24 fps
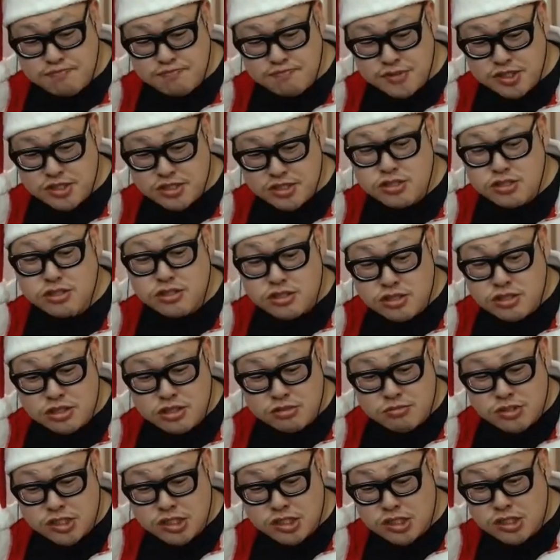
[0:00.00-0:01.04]
配したらさ、お
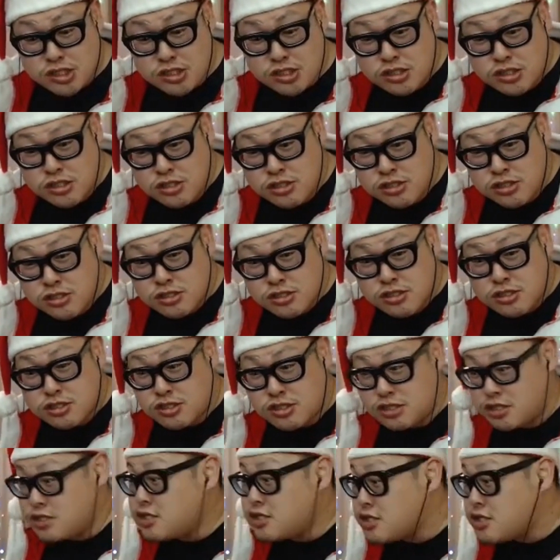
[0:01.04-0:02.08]
前。
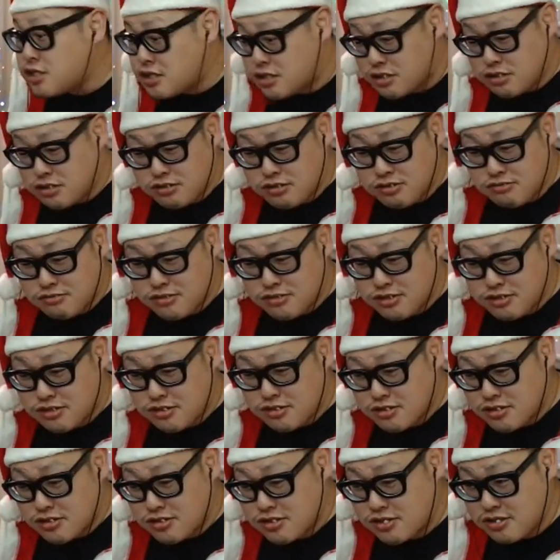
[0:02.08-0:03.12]
返すよ、お
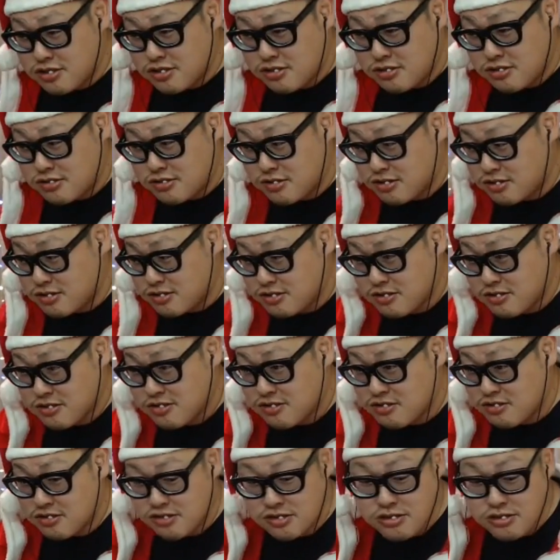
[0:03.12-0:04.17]

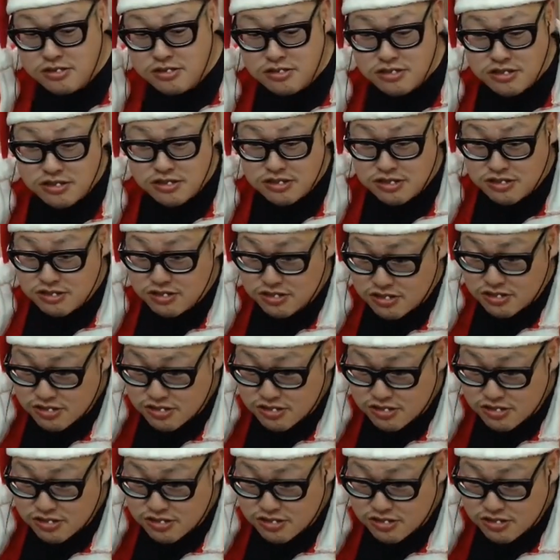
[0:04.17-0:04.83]
前。なんでだよ。